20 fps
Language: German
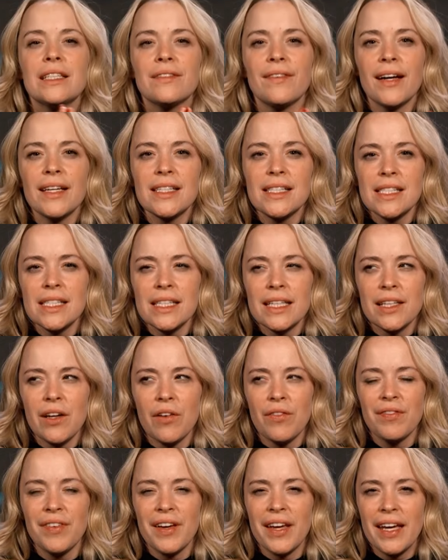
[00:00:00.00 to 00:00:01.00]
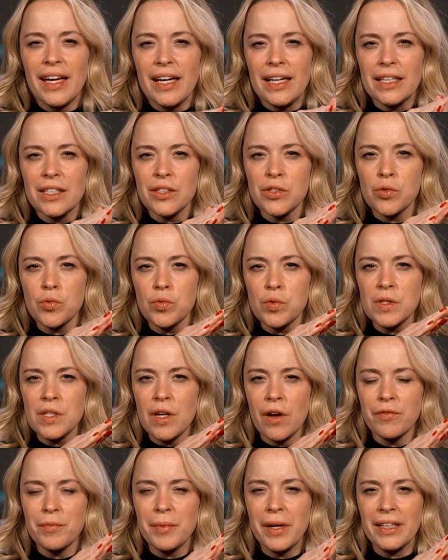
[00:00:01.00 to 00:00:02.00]
Ich weiß nicht genau, wer
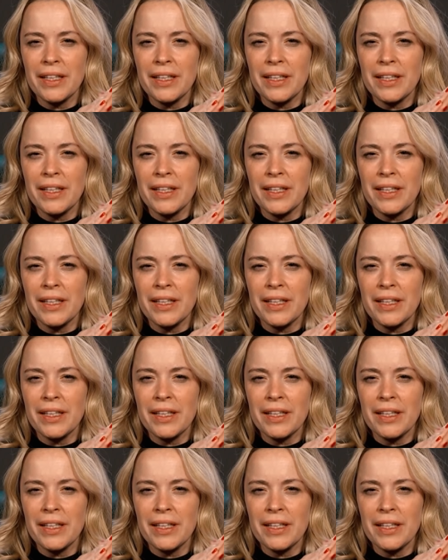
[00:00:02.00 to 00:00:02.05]
Susan auf dem